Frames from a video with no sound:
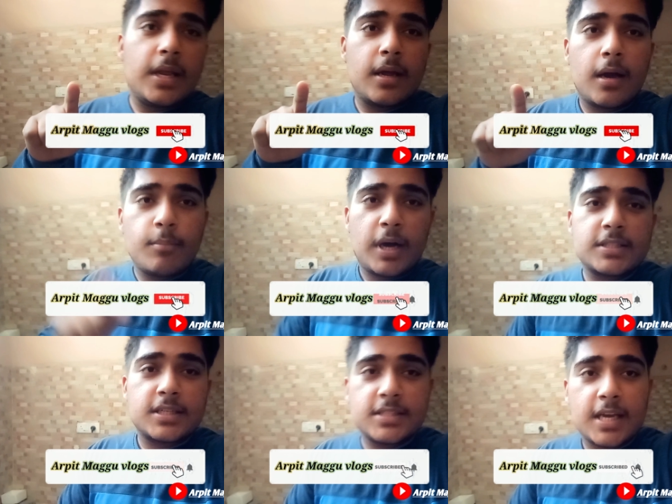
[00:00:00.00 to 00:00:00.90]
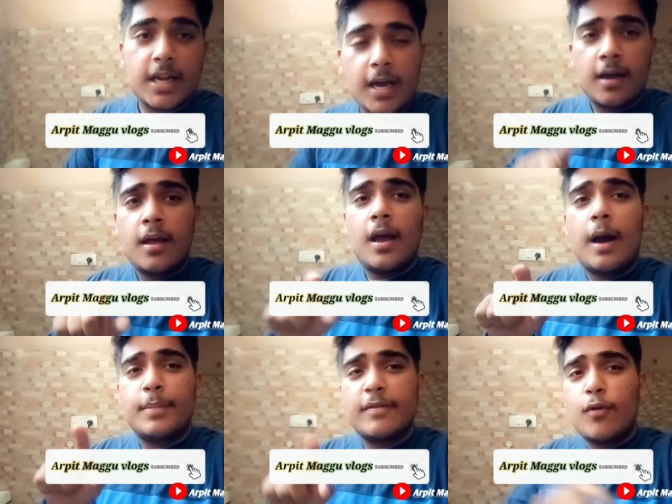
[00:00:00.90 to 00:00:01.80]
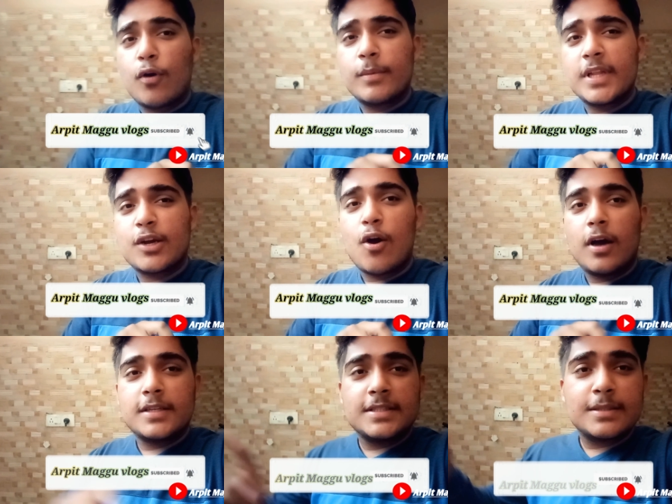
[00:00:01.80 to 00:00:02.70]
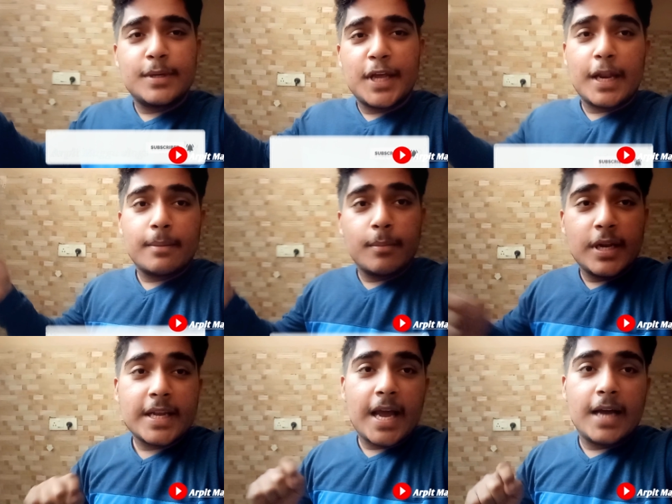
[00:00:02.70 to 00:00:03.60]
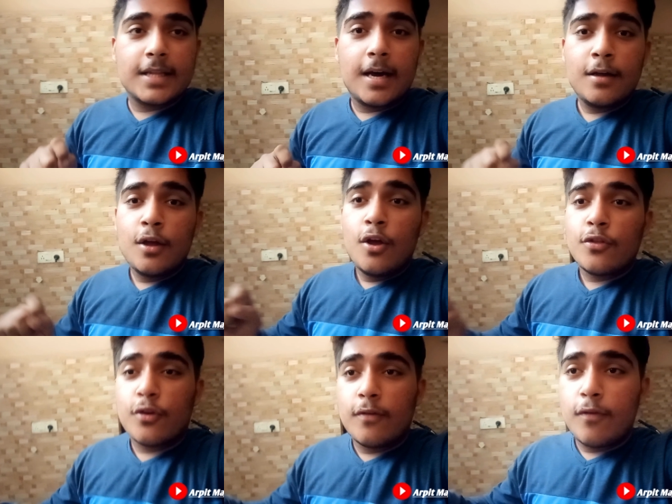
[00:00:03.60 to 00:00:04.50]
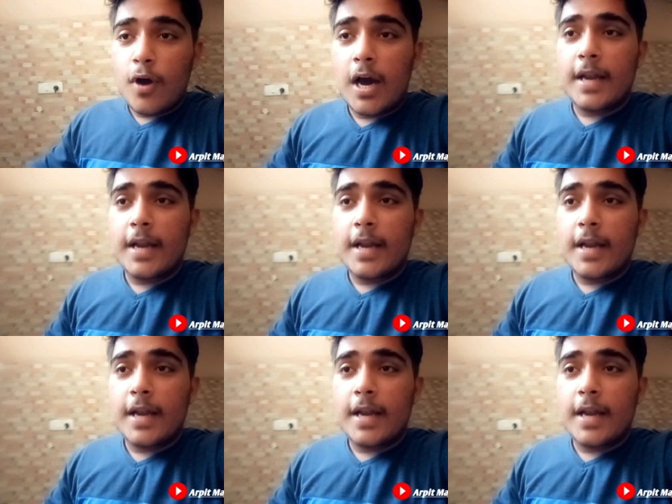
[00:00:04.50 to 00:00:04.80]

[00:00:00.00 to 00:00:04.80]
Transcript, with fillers: वाले मास्टर जी हैं ना आपने ब्लॉग में देखा होगा जिनसे मैं डेरे पे मिल के आया था तो वो आ